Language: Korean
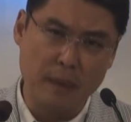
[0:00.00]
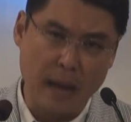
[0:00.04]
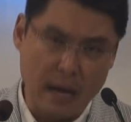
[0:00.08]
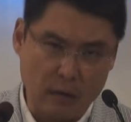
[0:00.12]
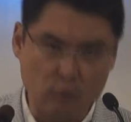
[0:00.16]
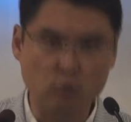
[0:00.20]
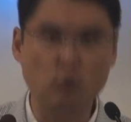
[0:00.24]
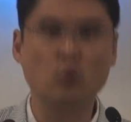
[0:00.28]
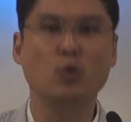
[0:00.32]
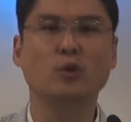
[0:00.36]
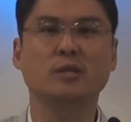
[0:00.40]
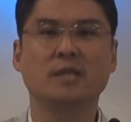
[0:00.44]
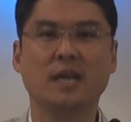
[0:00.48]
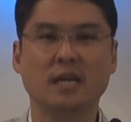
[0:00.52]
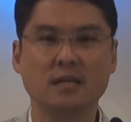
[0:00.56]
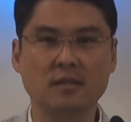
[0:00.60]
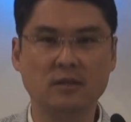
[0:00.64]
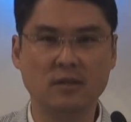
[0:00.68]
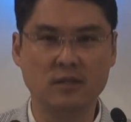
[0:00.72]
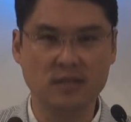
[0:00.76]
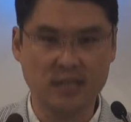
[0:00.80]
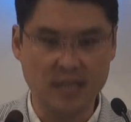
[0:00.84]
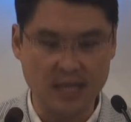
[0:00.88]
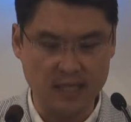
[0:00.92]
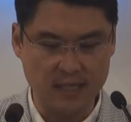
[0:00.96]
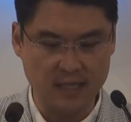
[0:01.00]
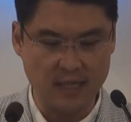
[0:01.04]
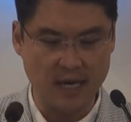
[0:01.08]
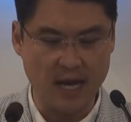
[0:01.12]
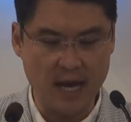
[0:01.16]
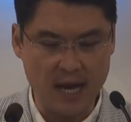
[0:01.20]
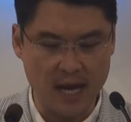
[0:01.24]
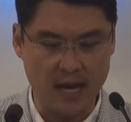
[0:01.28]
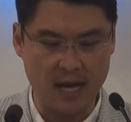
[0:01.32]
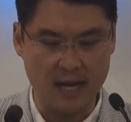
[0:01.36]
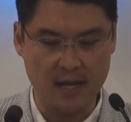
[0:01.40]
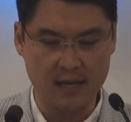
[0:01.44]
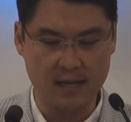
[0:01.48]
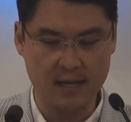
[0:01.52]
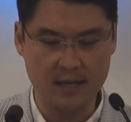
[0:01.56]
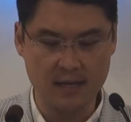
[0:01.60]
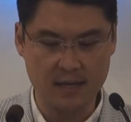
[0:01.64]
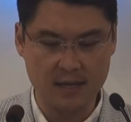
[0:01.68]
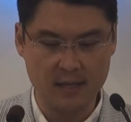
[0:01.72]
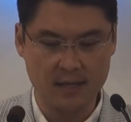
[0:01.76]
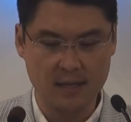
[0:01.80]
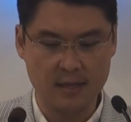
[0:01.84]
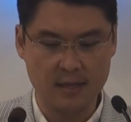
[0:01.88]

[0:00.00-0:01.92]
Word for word: 바꾸고자 하는 것이 아니라